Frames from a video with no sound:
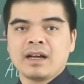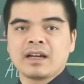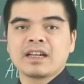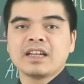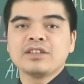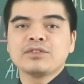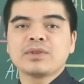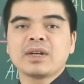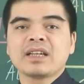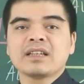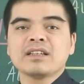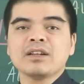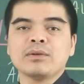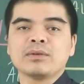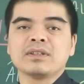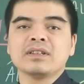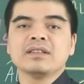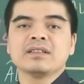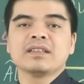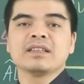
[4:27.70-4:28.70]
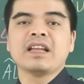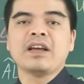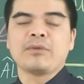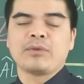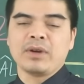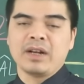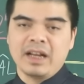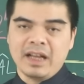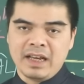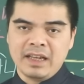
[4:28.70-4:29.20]
Kinh doanh đầu tư thì đều
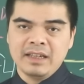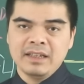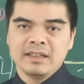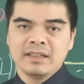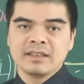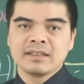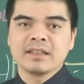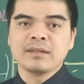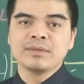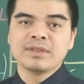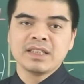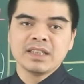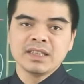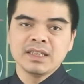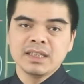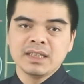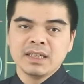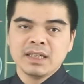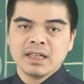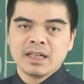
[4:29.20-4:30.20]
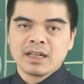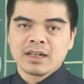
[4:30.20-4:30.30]
có lãi, thậm chí